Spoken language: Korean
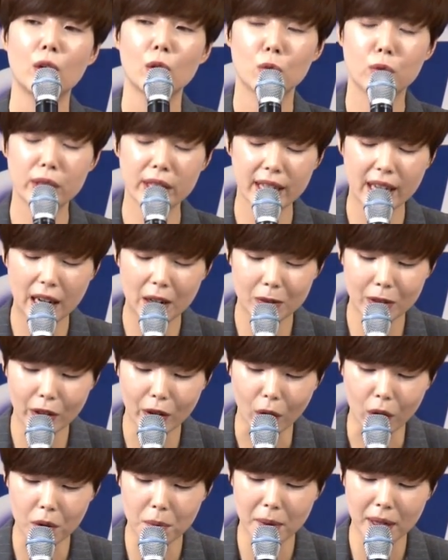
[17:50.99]
우리 가운데
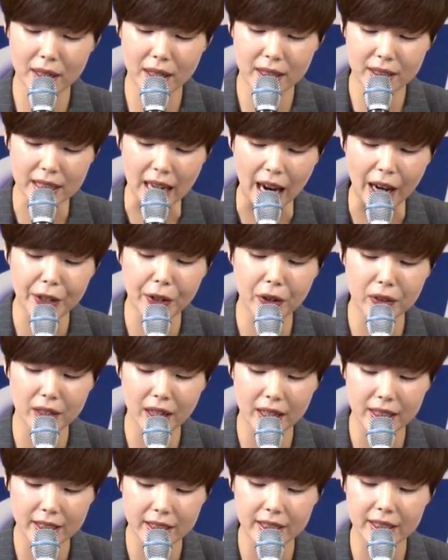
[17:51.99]
얼마나
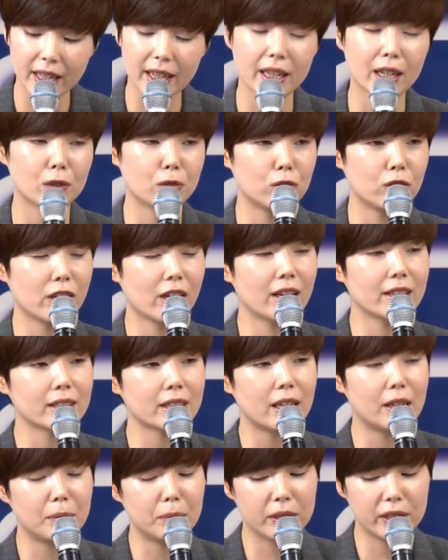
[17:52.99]
당연한 은혜가 우리의
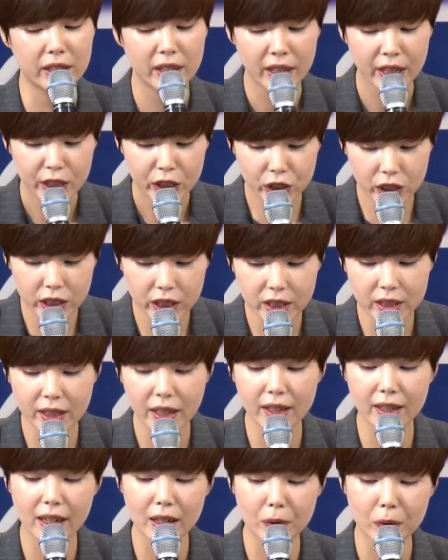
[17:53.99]
삶을
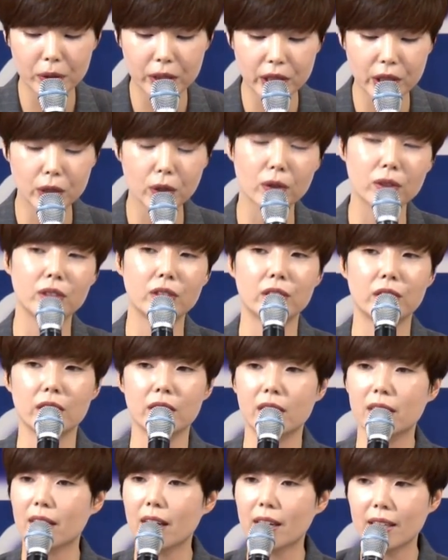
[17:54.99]
지탱하고
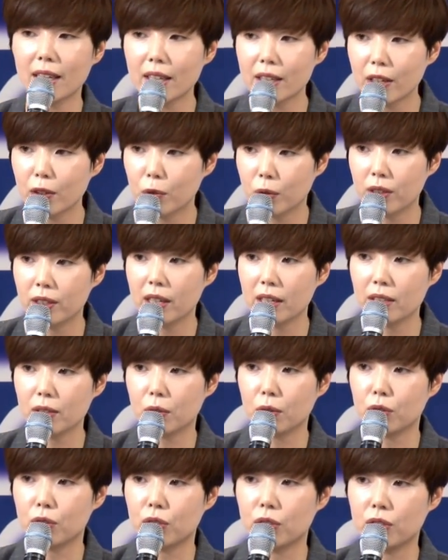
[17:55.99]
있었는지를 깨닫게
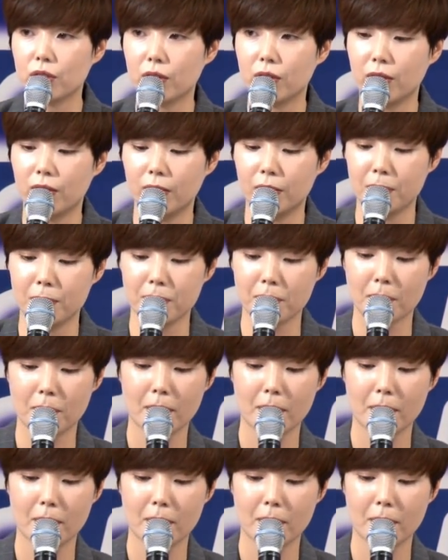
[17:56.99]
된다는 것이죠.